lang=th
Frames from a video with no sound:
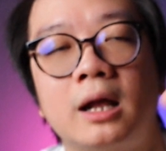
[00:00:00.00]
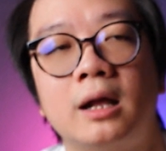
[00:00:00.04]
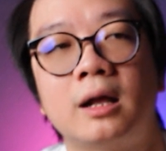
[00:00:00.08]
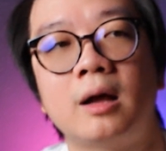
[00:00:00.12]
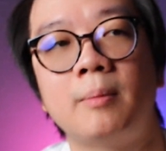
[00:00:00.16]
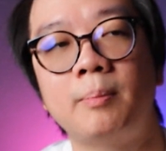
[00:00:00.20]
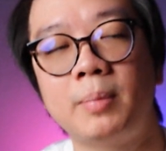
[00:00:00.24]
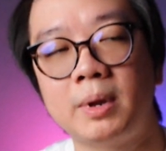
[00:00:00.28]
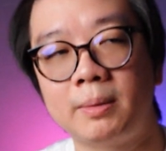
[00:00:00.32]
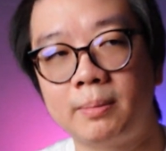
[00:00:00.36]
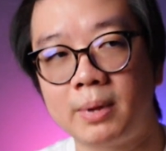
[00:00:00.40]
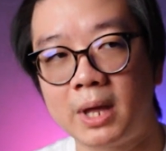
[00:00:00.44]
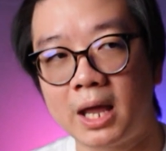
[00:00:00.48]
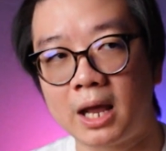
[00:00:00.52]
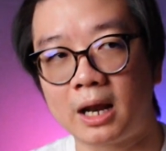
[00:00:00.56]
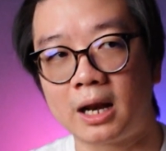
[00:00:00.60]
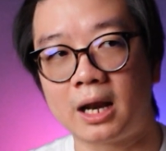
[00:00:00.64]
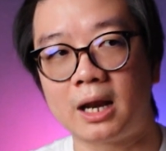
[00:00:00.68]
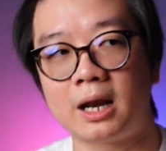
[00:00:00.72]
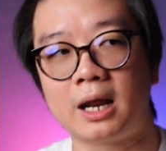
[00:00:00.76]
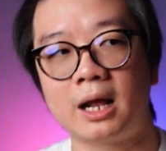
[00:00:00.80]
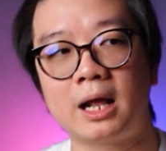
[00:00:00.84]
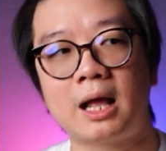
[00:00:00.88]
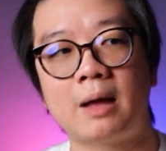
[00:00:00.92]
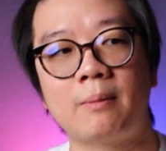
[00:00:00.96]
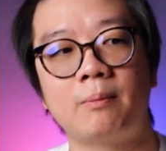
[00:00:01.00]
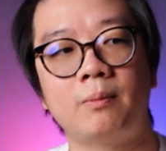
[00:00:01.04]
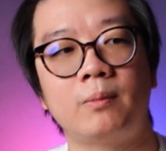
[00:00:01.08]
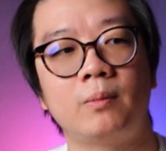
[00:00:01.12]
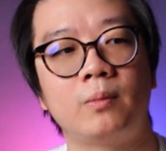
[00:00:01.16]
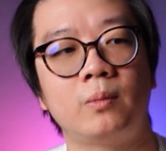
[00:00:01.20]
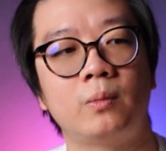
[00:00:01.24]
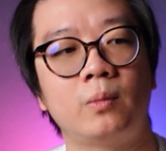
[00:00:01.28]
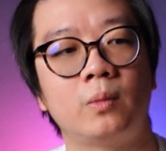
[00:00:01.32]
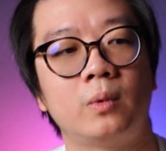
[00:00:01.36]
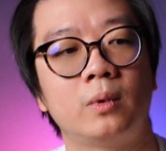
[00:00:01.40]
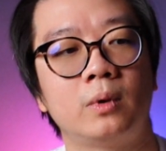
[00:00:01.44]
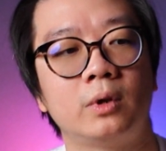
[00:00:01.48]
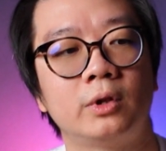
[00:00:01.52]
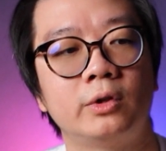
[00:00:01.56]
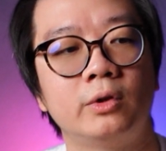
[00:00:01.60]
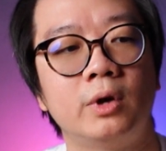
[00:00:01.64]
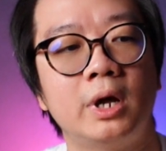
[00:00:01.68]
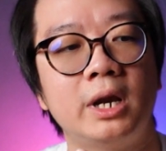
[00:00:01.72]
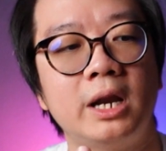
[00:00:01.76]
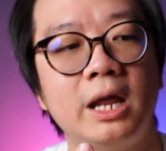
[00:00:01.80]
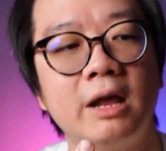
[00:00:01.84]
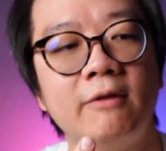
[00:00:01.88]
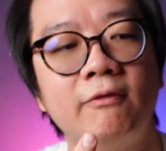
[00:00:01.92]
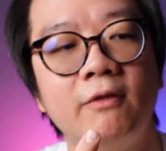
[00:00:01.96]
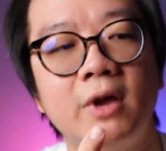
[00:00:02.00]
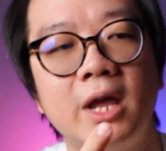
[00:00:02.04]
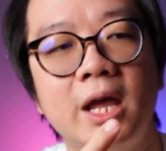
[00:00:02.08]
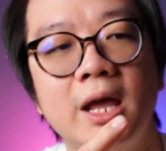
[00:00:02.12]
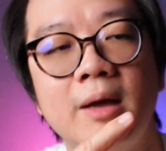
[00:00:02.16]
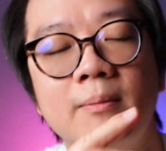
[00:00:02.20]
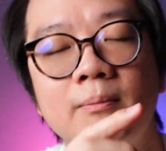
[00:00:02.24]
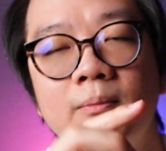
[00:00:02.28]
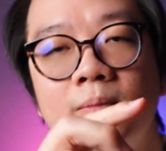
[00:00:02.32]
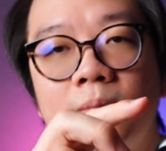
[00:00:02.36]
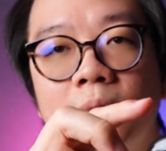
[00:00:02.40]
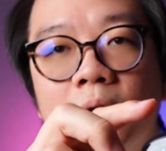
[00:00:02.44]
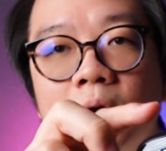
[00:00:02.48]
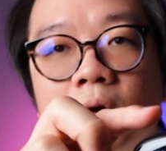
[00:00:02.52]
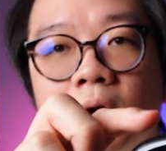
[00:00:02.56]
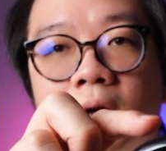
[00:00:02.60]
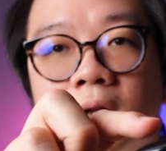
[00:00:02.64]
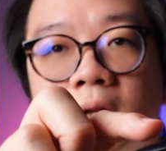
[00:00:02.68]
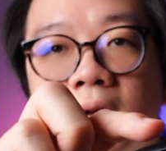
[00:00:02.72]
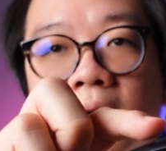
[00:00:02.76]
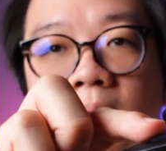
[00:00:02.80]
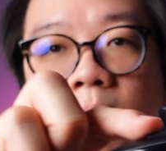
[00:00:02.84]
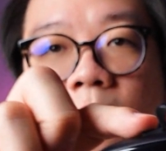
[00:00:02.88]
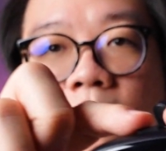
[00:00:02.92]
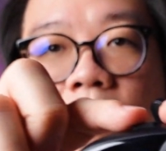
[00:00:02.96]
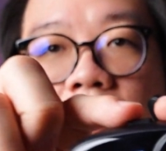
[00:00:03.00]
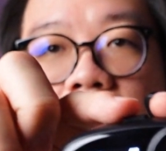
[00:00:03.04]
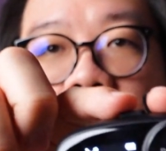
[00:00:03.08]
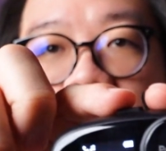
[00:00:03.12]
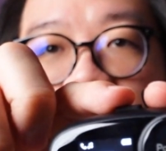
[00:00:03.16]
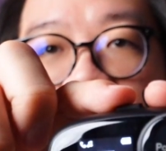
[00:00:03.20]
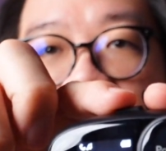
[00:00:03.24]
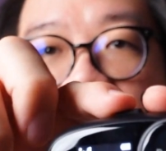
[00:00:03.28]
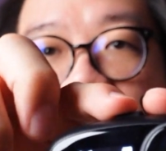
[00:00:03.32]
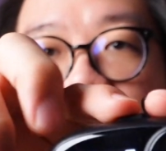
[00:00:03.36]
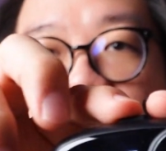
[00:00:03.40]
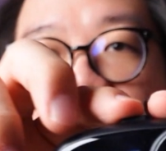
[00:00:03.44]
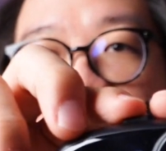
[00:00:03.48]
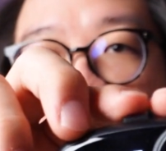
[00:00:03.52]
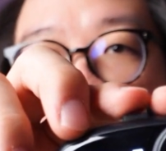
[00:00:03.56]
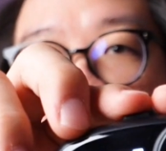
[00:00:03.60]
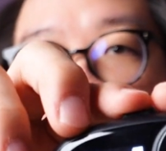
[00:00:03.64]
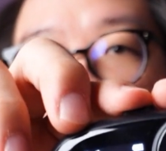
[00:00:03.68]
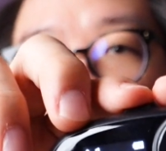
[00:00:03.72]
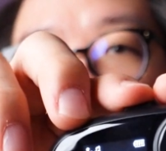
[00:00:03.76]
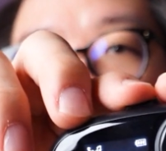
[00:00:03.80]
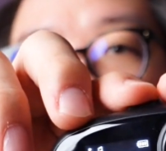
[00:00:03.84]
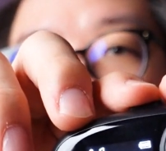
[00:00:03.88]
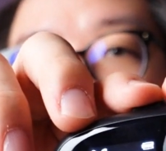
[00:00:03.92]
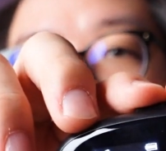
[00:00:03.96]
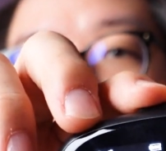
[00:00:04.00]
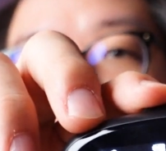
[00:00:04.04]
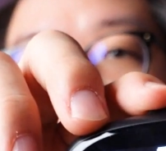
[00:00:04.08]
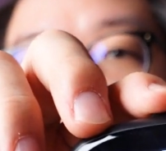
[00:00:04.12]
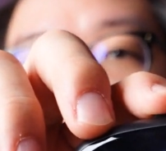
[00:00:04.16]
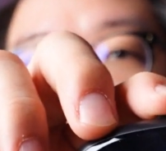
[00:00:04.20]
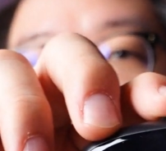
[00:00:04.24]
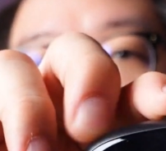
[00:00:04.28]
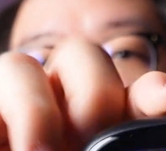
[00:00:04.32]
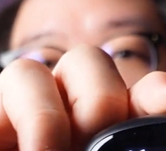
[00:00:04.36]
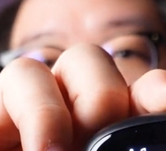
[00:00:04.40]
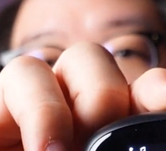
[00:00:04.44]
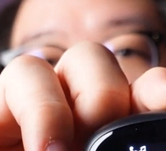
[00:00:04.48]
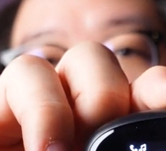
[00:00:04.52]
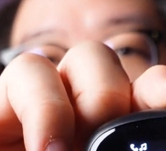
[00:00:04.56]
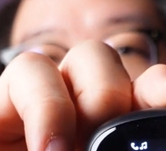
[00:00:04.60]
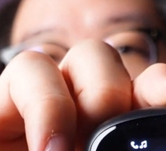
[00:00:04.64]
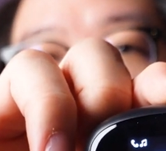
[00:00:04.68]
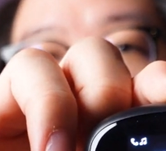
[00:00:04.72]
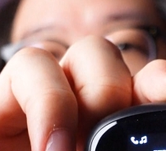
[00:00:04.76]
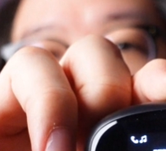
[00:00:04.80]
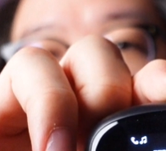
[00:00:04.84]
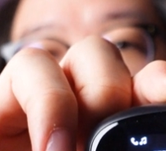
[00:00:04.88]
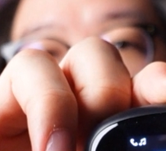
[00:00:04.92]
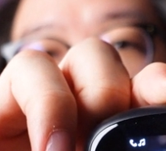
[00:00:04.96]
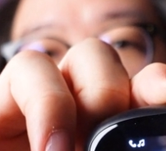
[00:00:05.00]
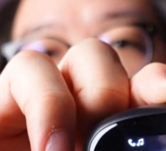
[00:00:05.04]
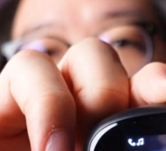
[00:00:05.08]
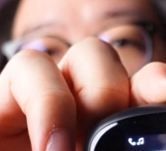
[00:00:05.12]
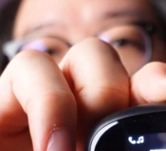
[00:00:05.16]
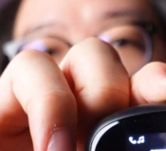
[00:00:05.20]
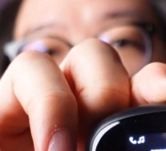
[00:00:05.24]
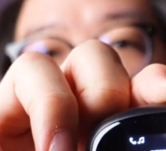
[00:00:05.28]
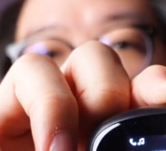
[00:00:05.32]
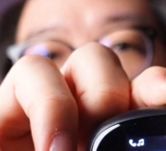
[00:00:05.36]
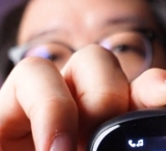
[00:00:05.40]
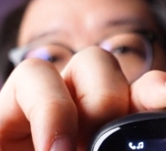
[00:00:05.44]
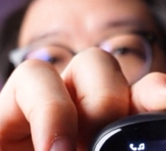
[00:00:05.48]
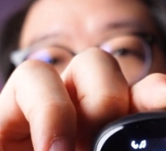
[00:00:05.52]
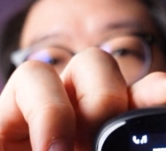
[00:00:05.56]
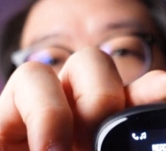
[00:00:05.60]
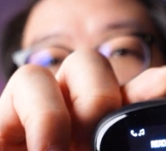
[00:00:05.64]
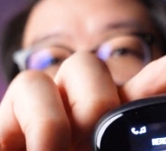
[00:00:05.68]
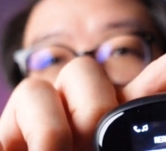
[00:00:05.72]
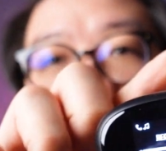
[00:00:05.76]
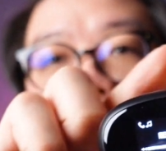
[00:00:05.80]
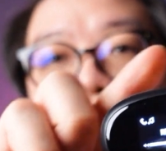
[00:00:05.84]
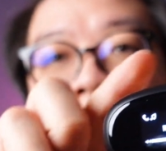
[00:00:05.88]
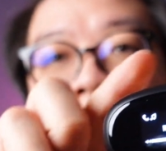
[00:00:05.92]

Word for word: ก็ปิดเพลงแล้วนะครับส่วน FM กดข้างบนค้างไว้2 วิเหมือนกัน1 2